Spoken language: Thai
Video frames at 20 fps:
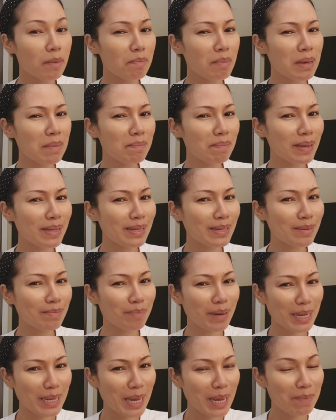บินไปถึง
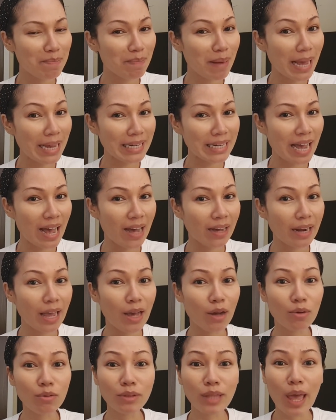ประเทศปลายทางแล้
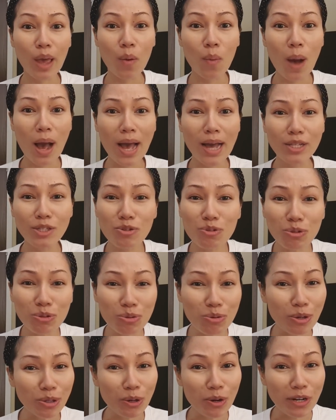ว แต่ว่าจุดต
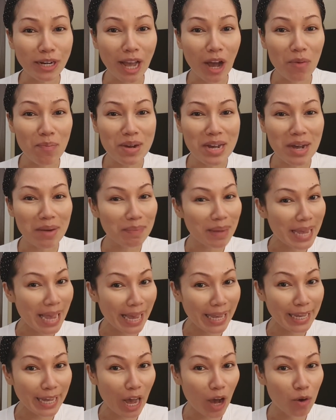รวจคนเข้าเมืองไม่
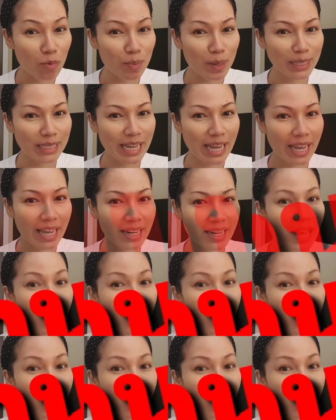ให้เข้าประเทศ